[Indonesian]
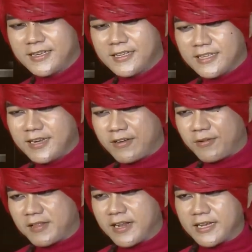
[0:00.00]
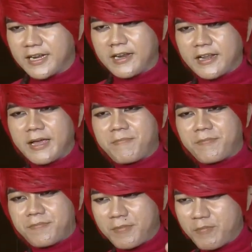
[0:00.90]
Pesulap merah bikin
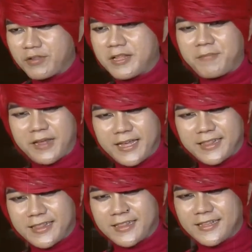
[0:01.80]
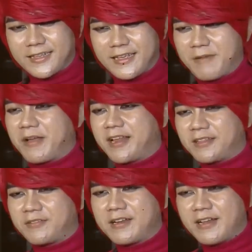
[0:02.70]
ulah usai ribut dengan Gus
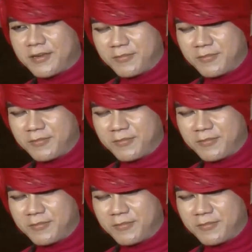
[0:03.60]
Samsudin.